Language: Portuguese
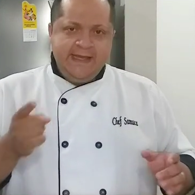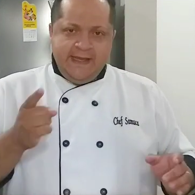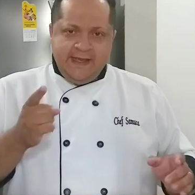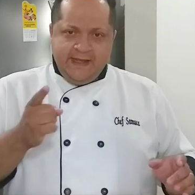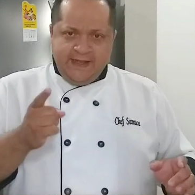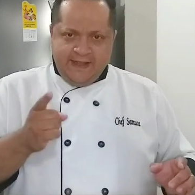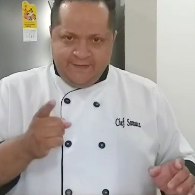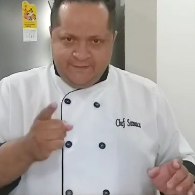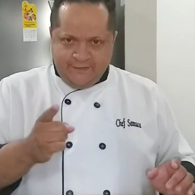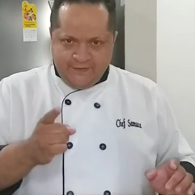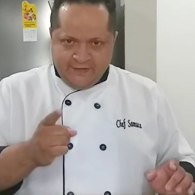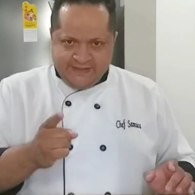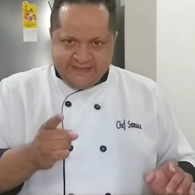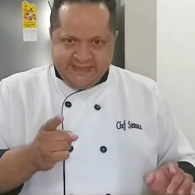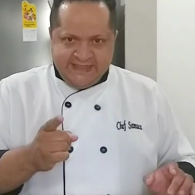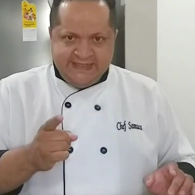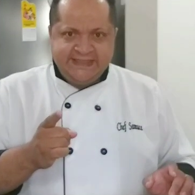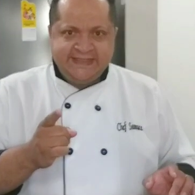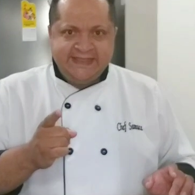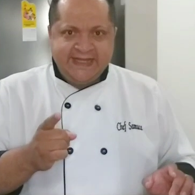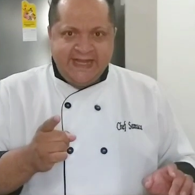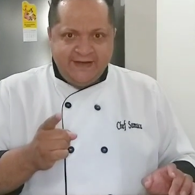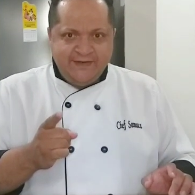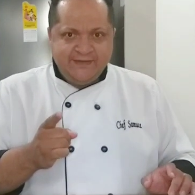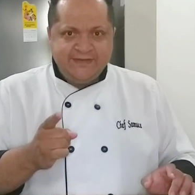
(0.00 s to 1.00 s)
que você
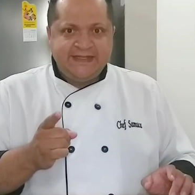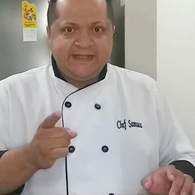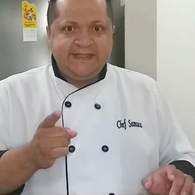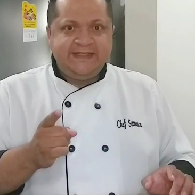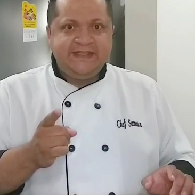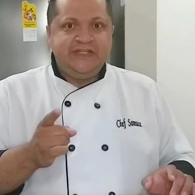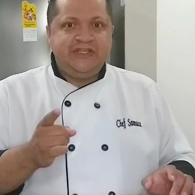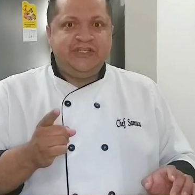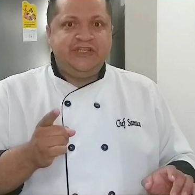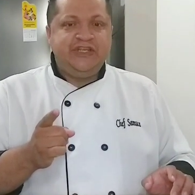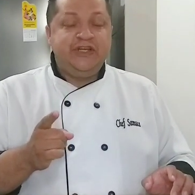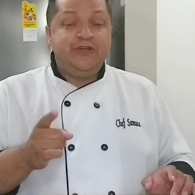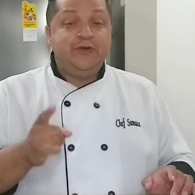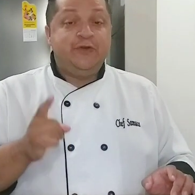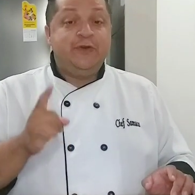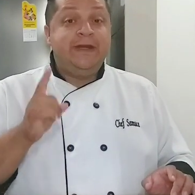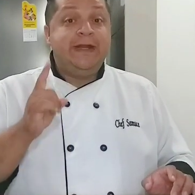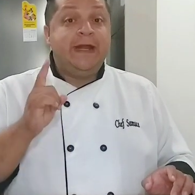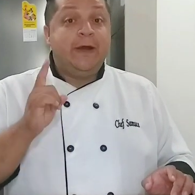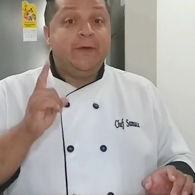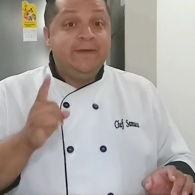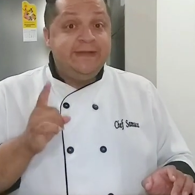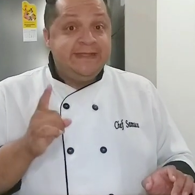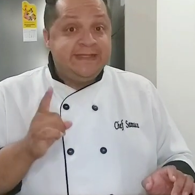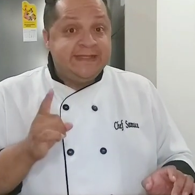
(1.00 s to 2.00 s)
está nos assistindo,
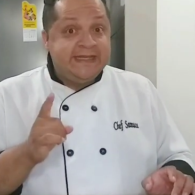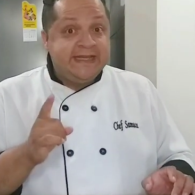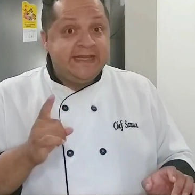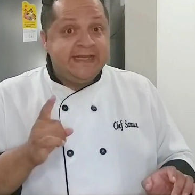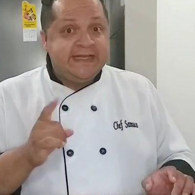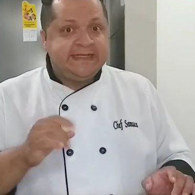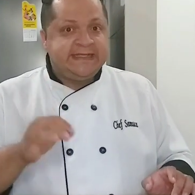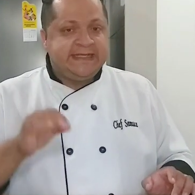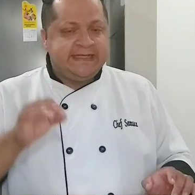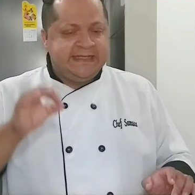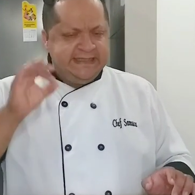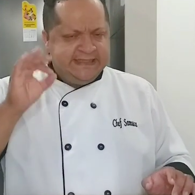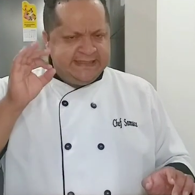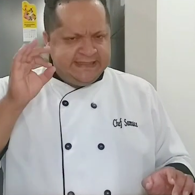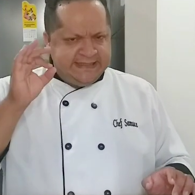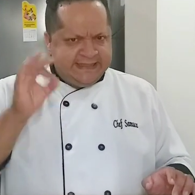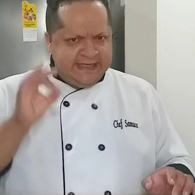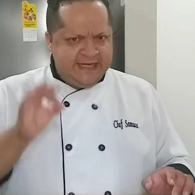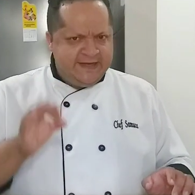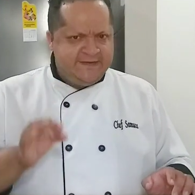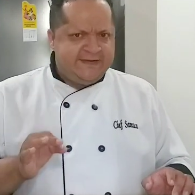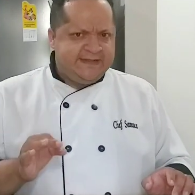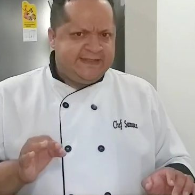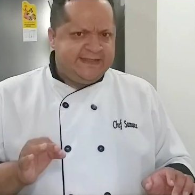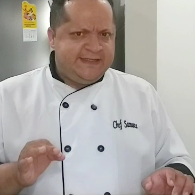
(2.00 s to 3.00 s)
não esqueça,
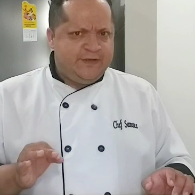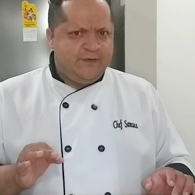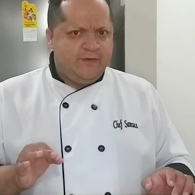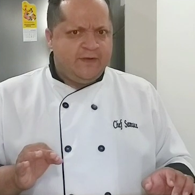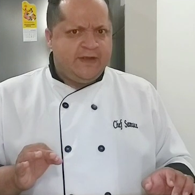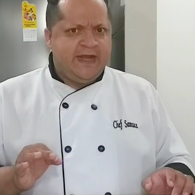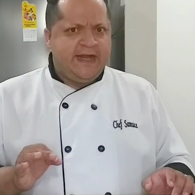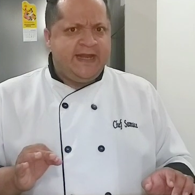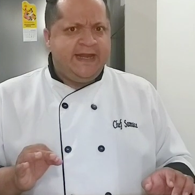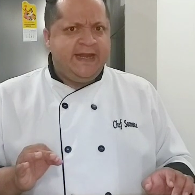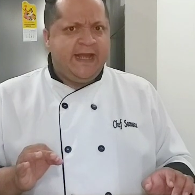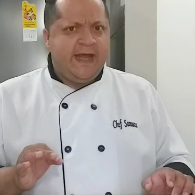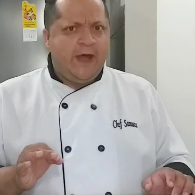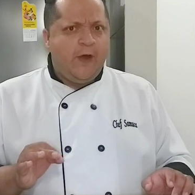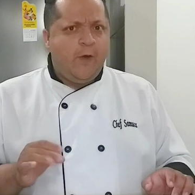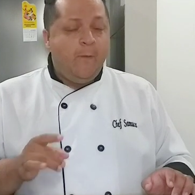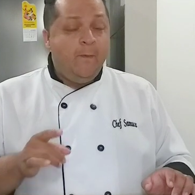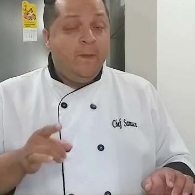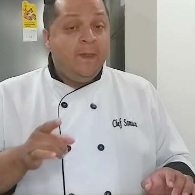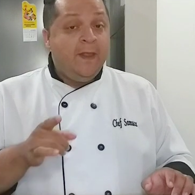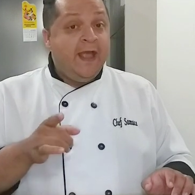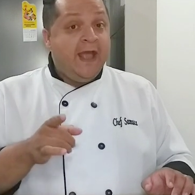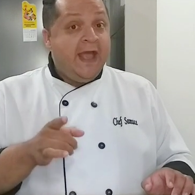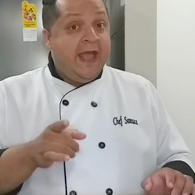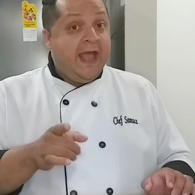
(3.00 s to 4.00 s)
inscreva-se no
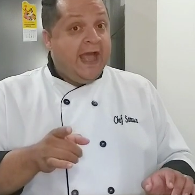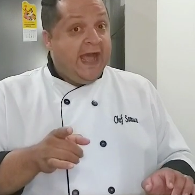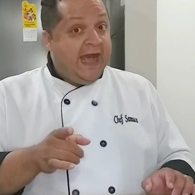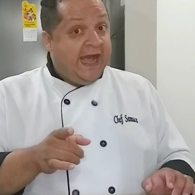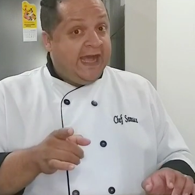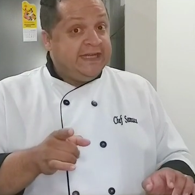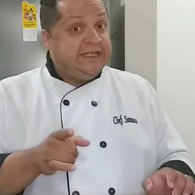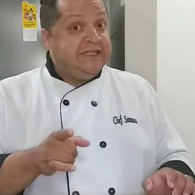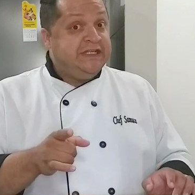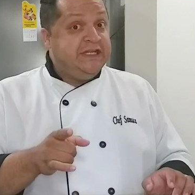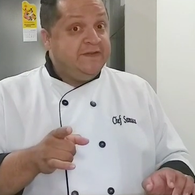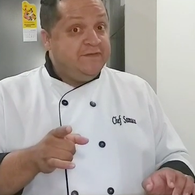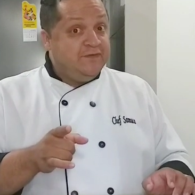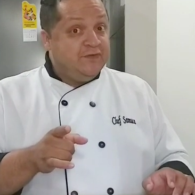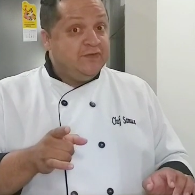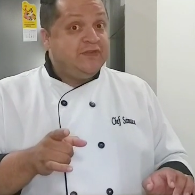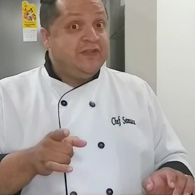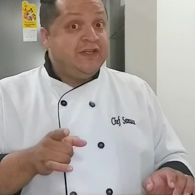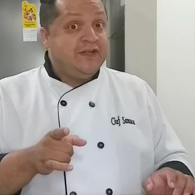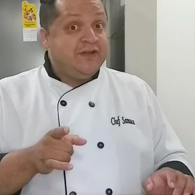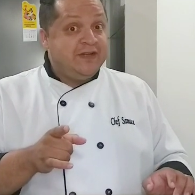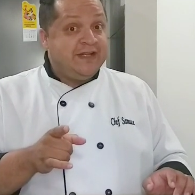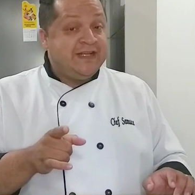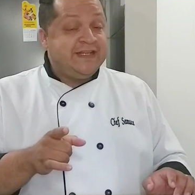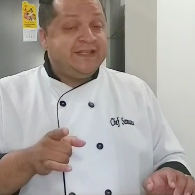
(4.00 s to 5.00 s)
canal, ative o
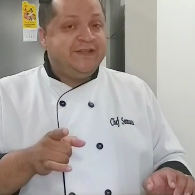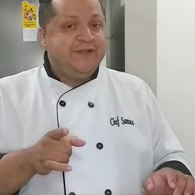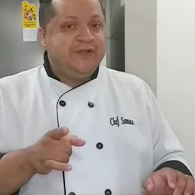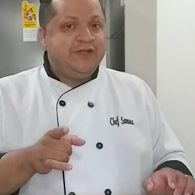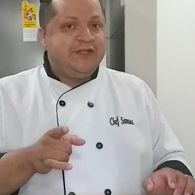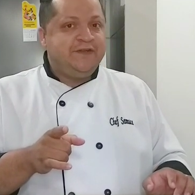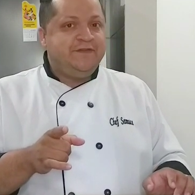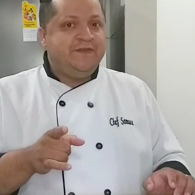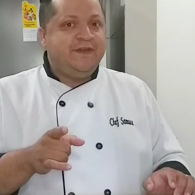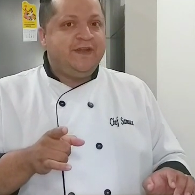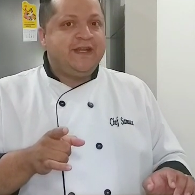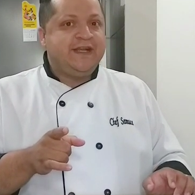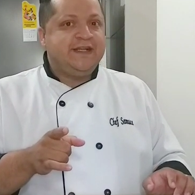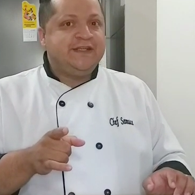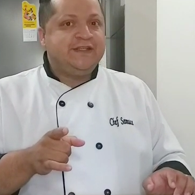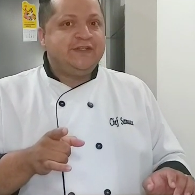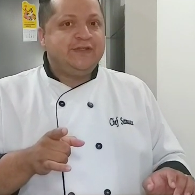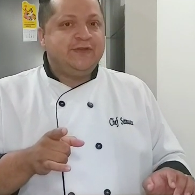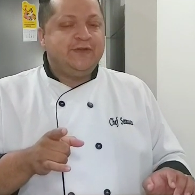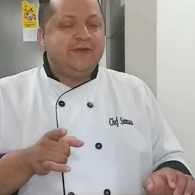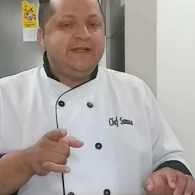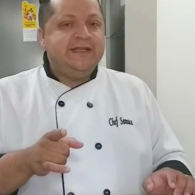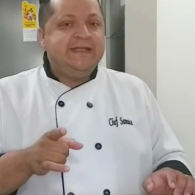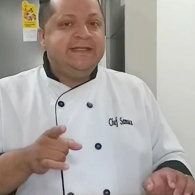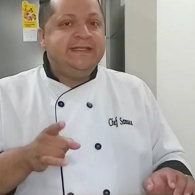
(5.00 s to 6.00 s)
sino das
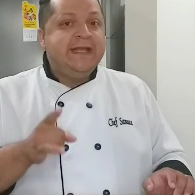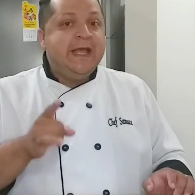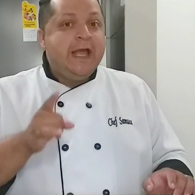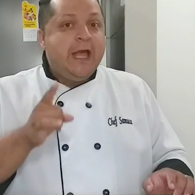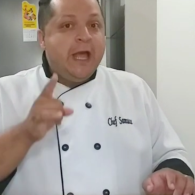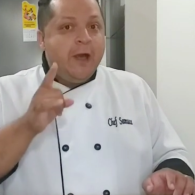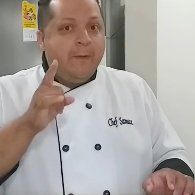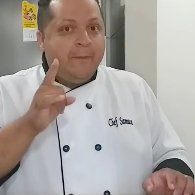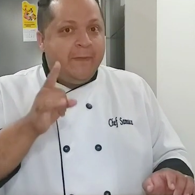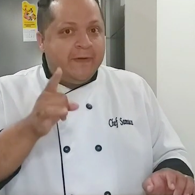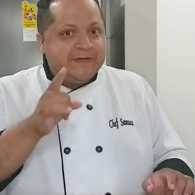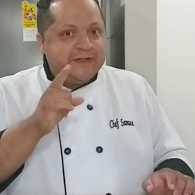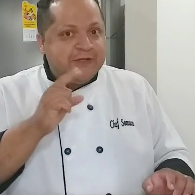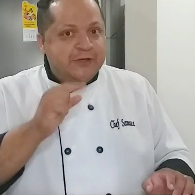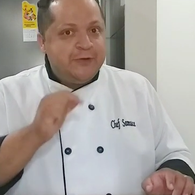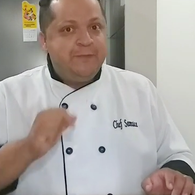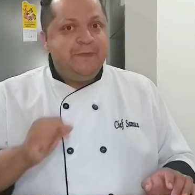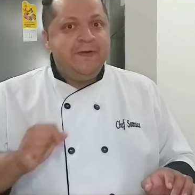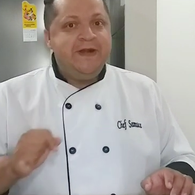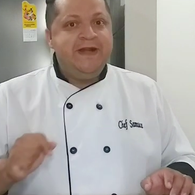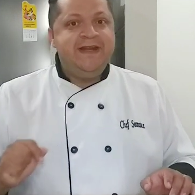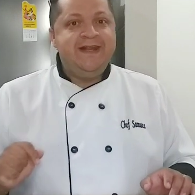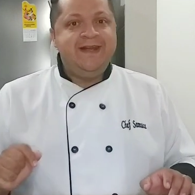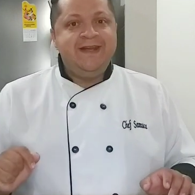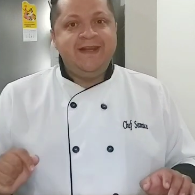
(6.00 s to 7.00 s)
notificações para você não
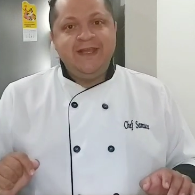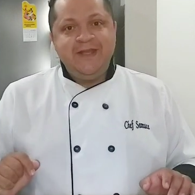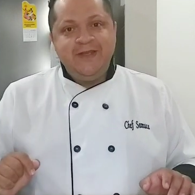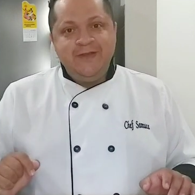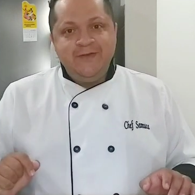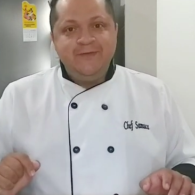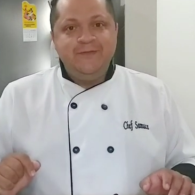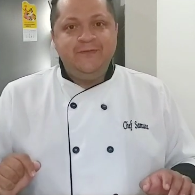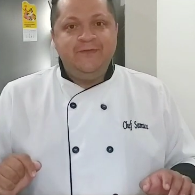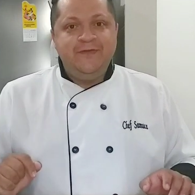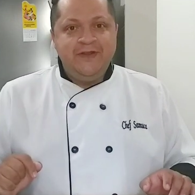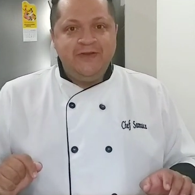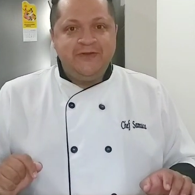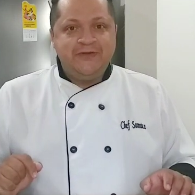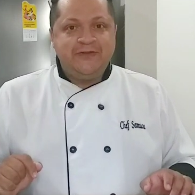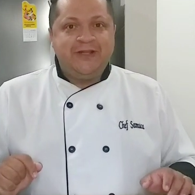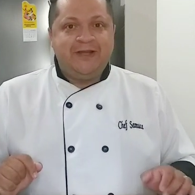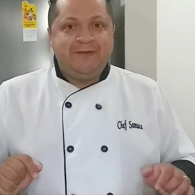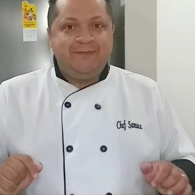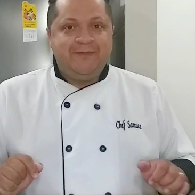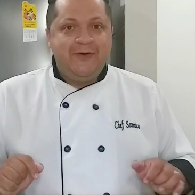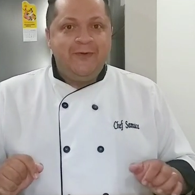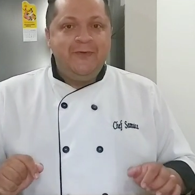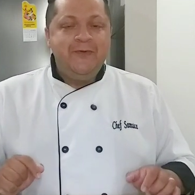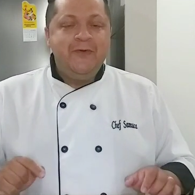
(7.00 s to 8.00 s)
perder nenhum vídeo, tá
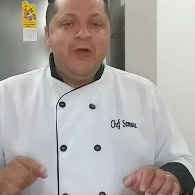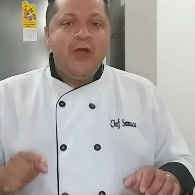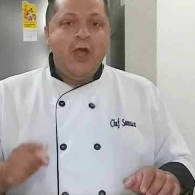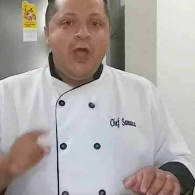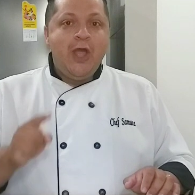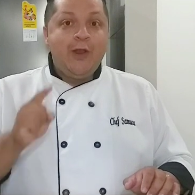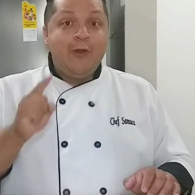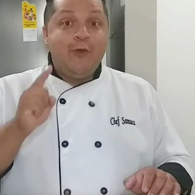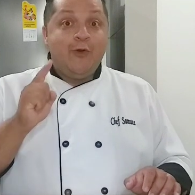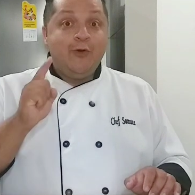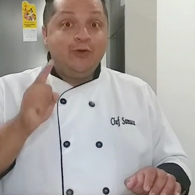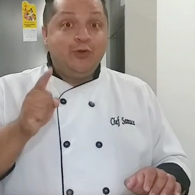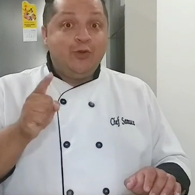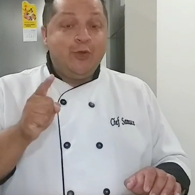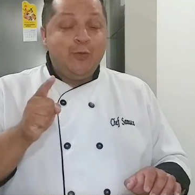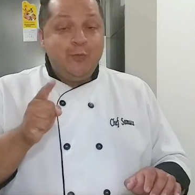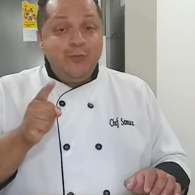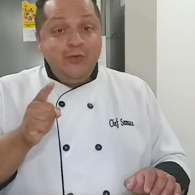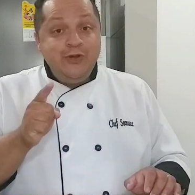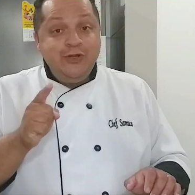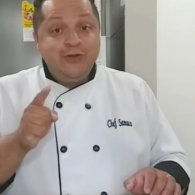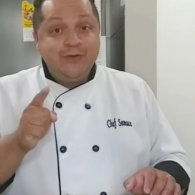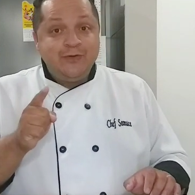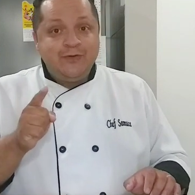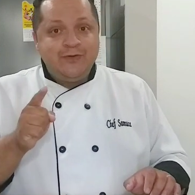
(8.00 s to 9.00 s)
bom? Conto
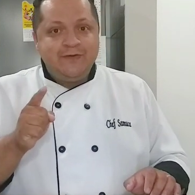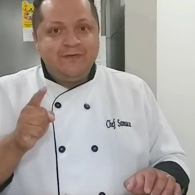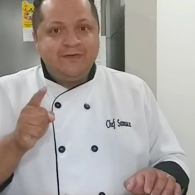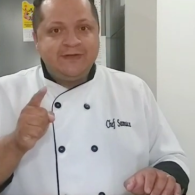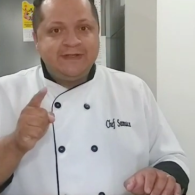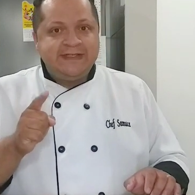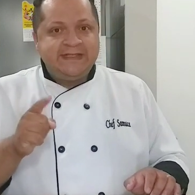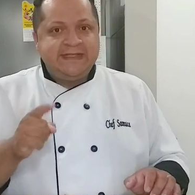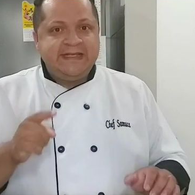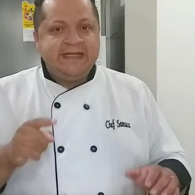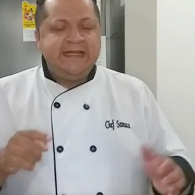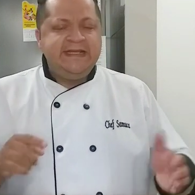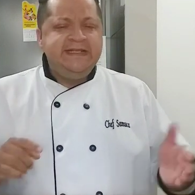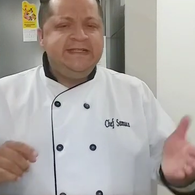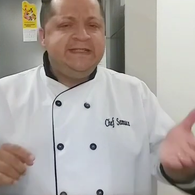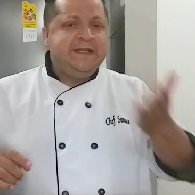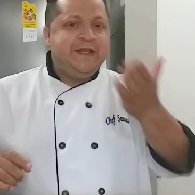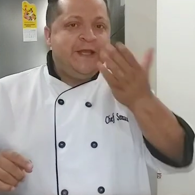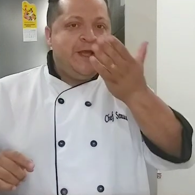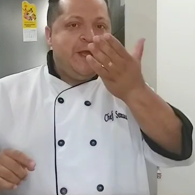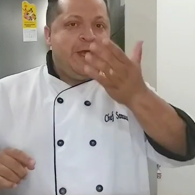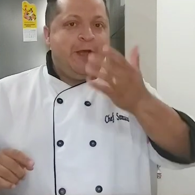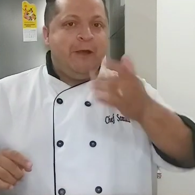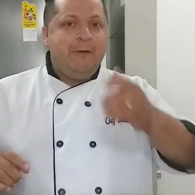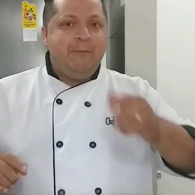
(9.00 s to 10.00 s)
muito com vocês.